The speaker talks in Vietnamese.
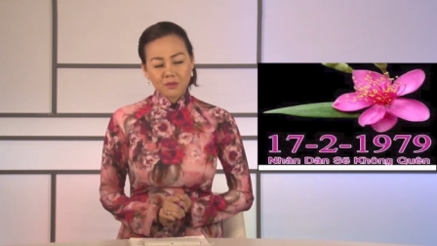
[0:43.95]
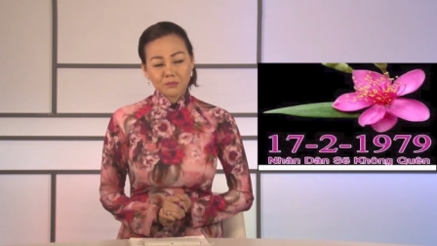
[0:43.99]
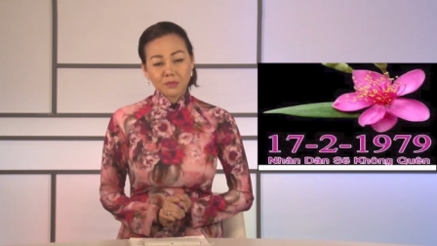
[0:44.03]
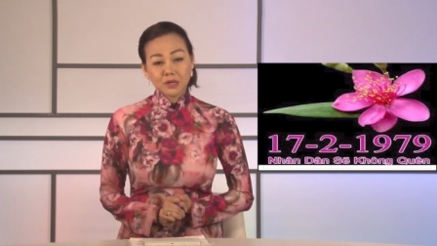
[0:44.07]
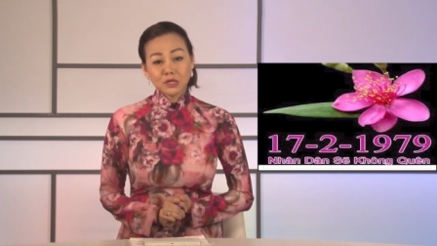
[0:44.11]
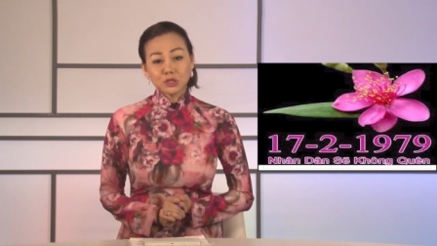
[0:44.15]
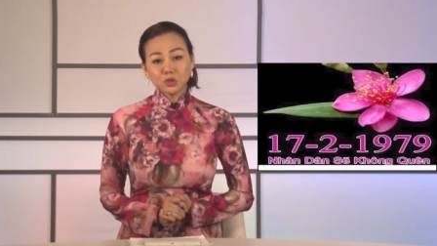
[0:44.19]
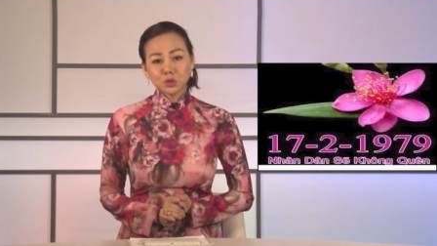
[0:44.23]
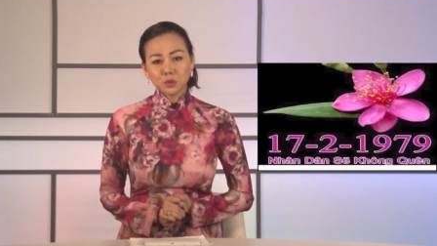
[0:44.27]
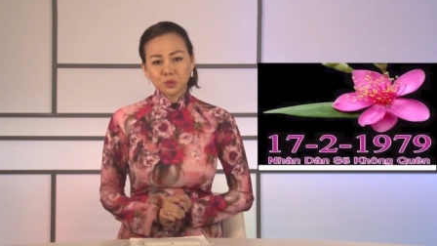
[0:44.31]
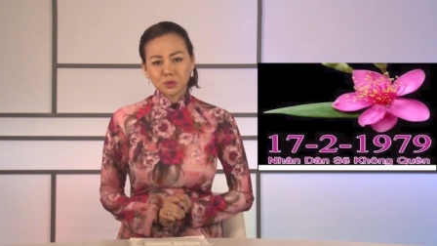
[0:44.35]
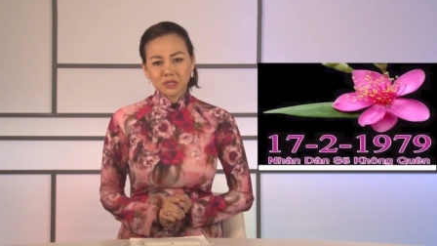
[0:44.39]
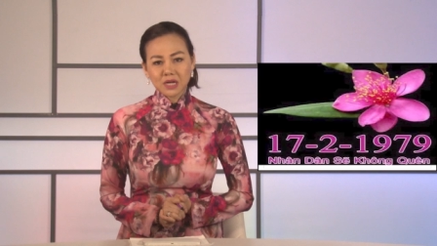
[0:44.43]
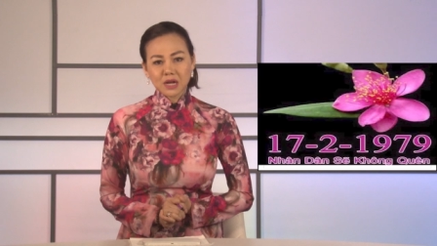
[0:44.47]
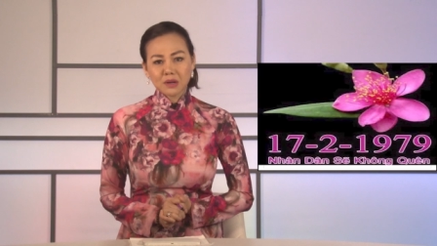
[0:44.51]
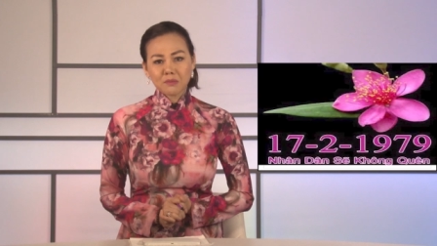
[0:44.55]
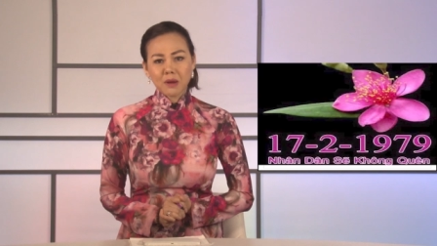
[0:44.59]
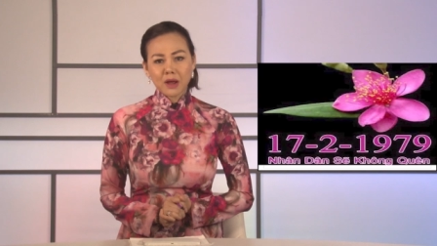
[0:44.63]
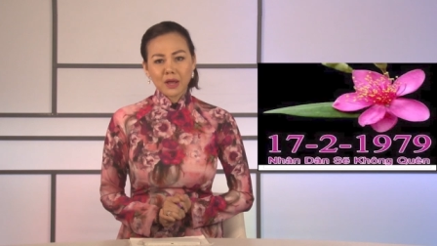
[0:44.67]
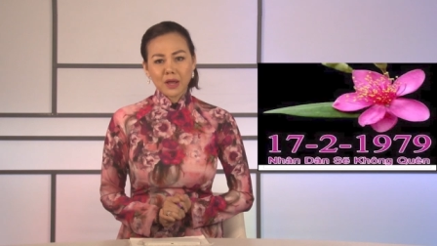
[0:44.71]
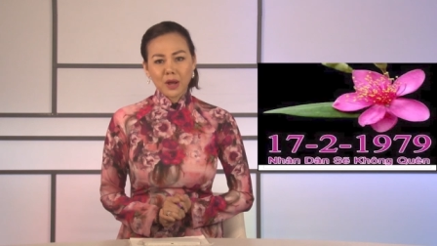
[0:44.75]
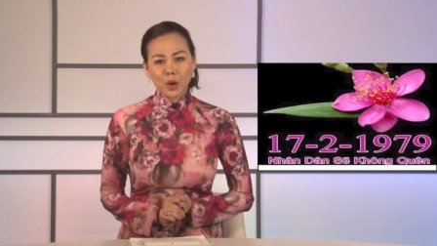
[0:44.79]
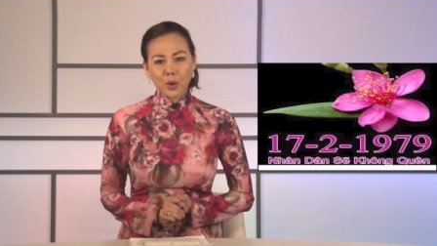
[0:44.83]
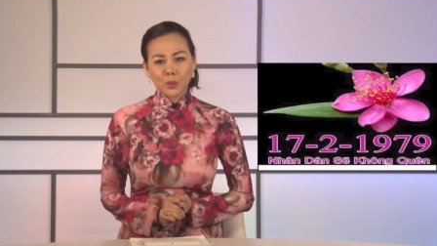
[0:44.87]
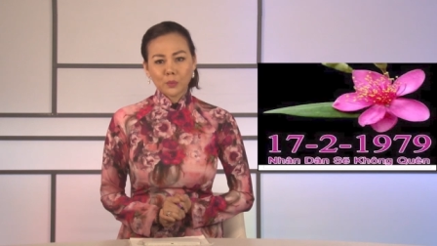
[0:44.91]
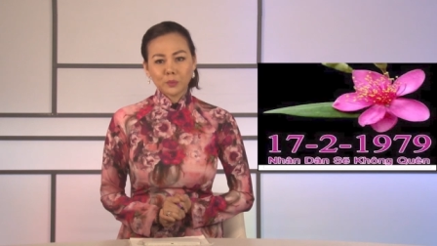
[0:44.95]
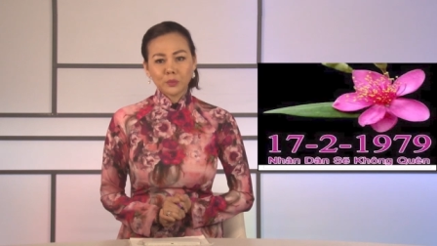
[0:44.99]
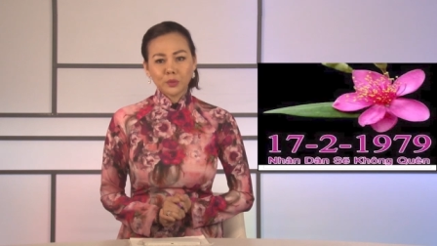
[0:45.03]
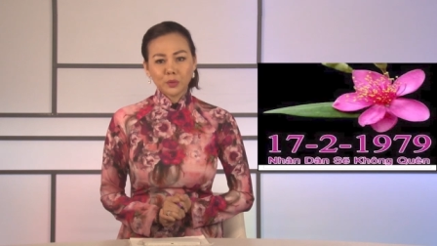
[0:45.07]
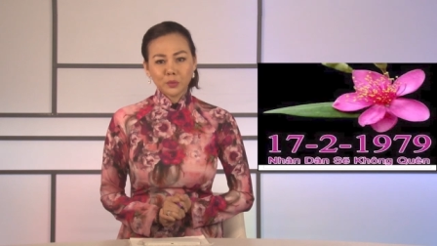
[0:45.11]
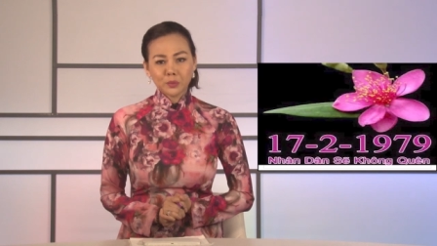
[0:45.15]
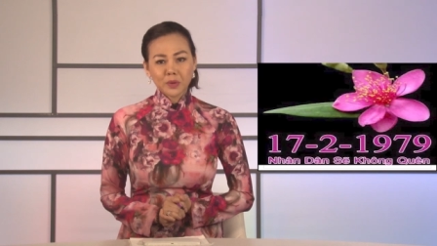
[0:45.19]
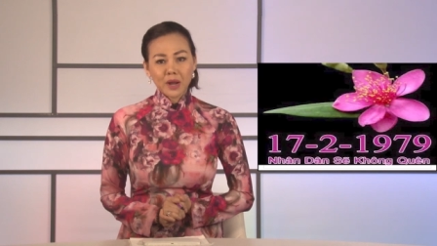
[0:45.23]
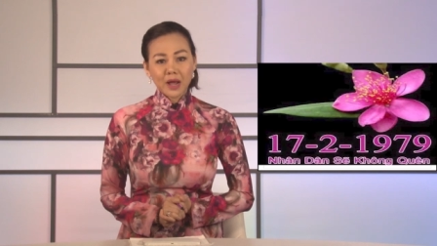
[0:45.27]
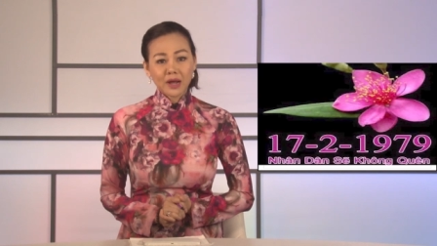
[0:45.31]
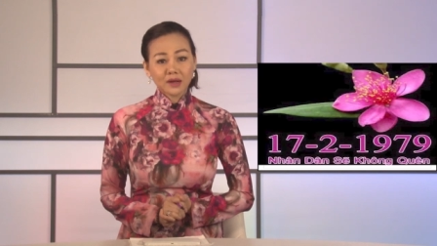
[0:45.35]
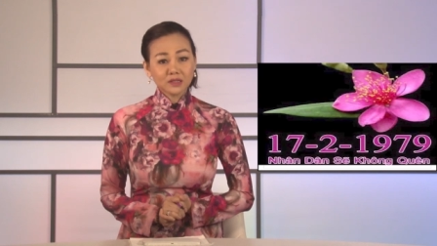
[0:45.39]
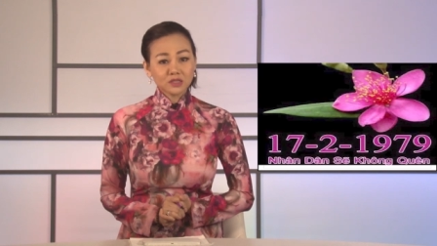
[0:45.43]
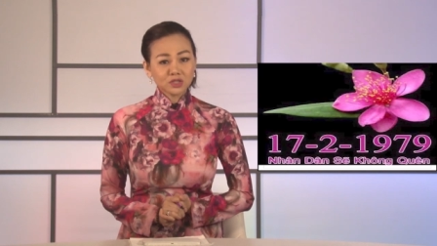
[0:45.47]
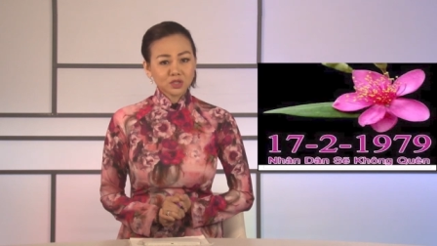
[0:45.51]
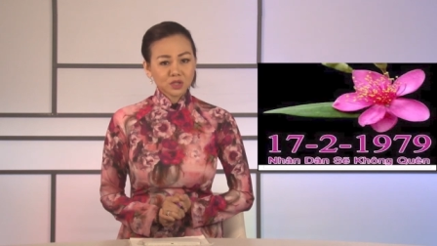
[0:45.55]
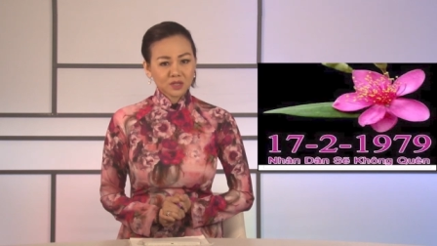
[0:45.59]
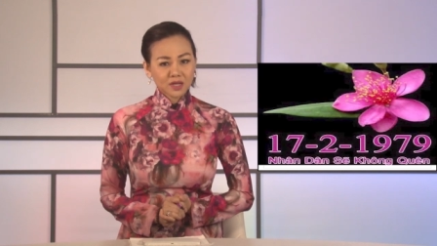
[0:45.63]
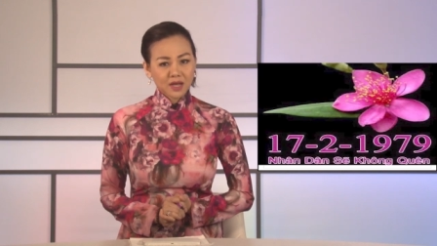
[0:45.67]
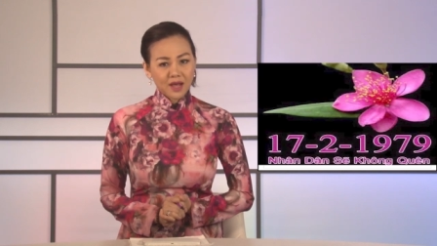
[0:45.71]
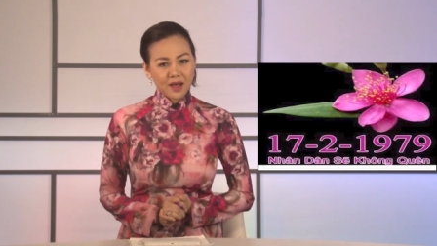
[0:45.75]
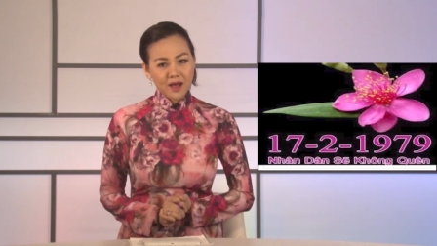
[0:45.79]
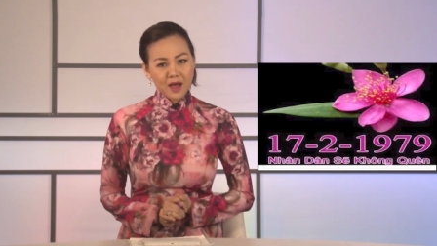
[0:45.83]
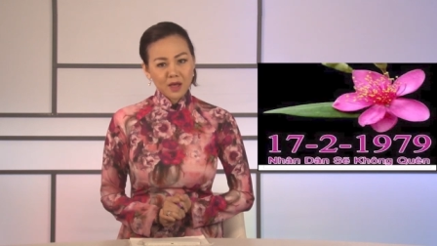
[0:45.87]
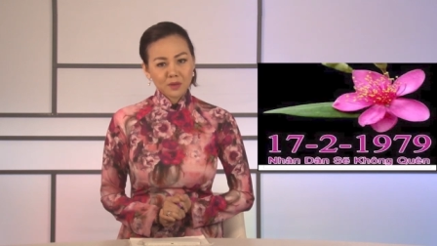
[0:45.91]
mới rút ra bài học đúng đắn cho
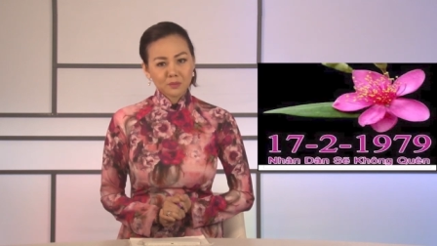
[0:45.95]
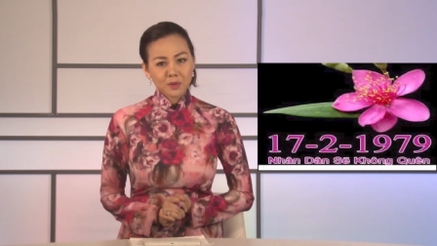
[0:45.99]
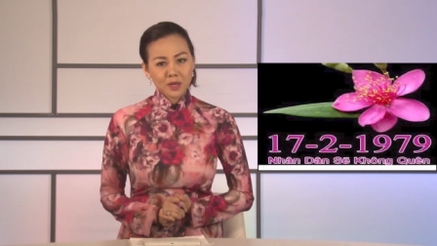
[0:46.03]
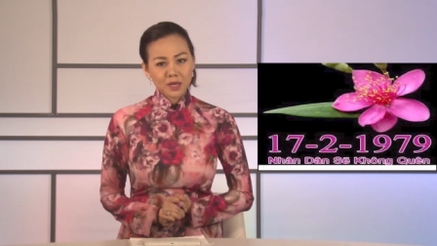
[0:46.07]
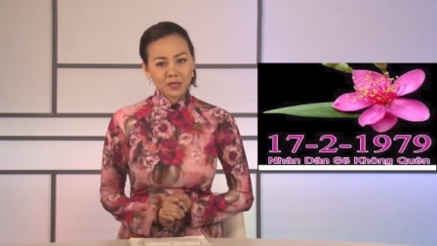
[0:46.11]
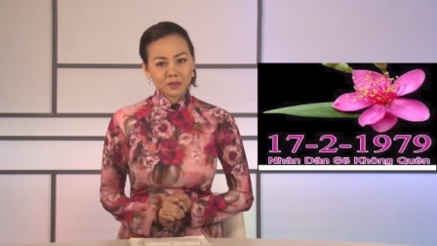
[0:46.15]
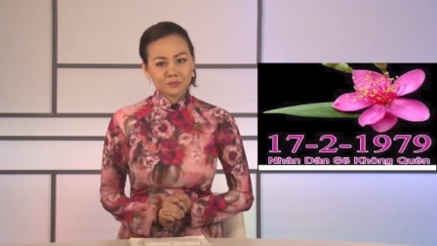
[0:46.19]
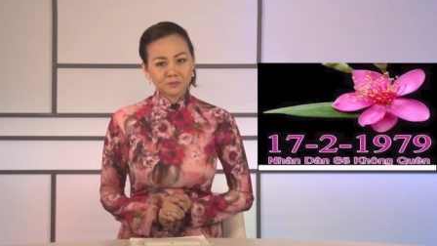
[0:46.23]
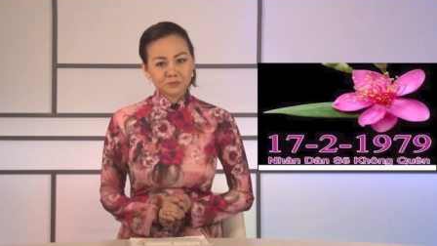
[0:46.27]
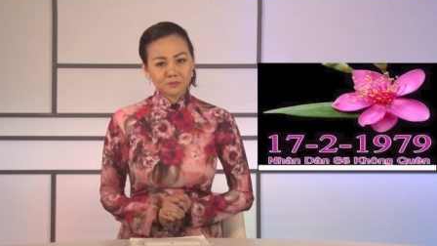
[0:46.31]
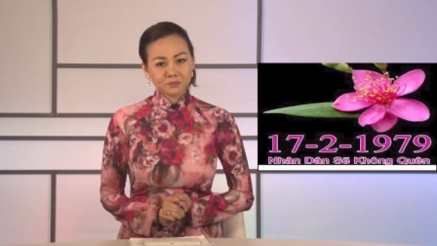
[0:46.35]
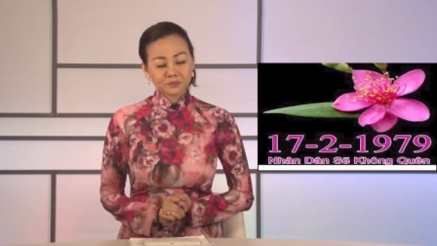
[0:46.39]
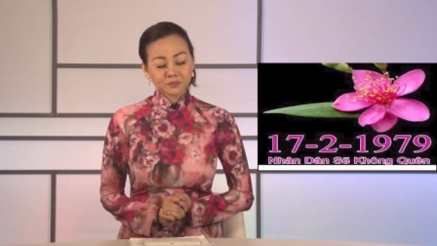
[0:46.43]
cả hai bên.